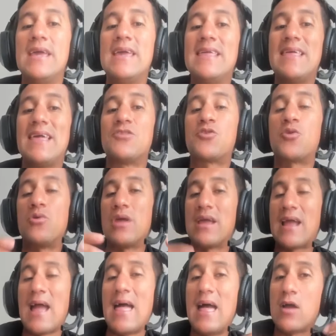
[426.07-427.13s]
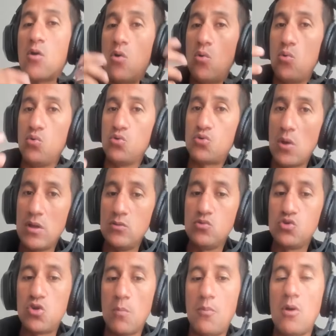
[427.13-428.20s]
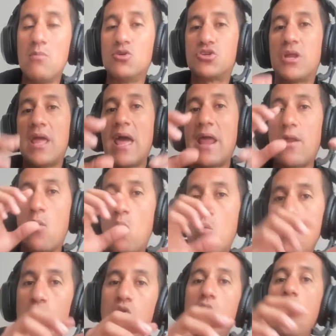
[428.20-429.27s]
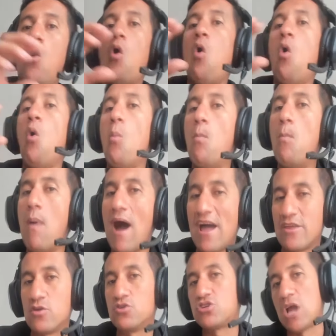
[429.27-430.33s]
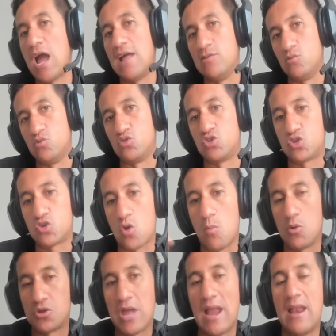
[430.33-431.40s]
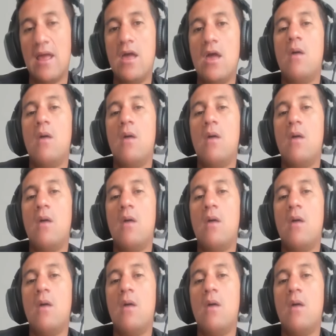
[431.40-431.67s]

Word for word: y dentro de cada conjunto de anuncio podemos crear uno o varios anuncios como tal.